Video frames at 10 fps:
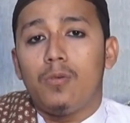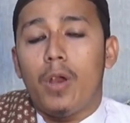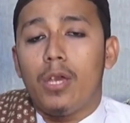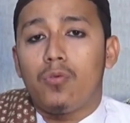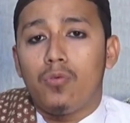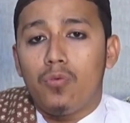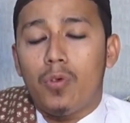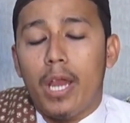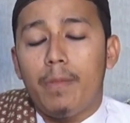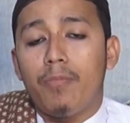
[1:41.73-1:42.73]
wahai
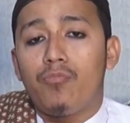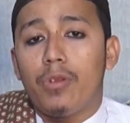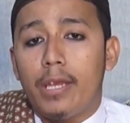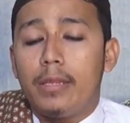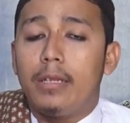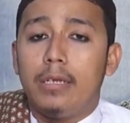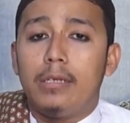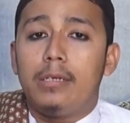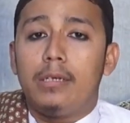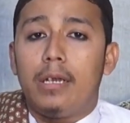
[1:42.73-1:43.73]
guru wahai Imam Junaid
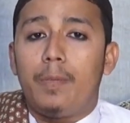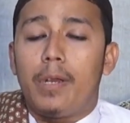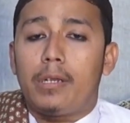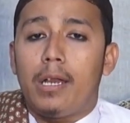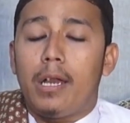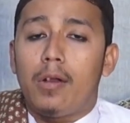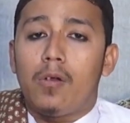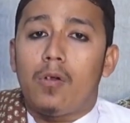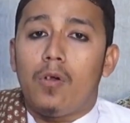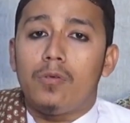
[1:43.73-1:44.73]
apakah
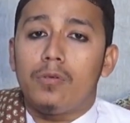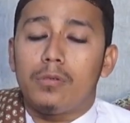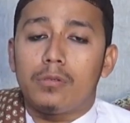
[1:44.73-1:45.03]
engkau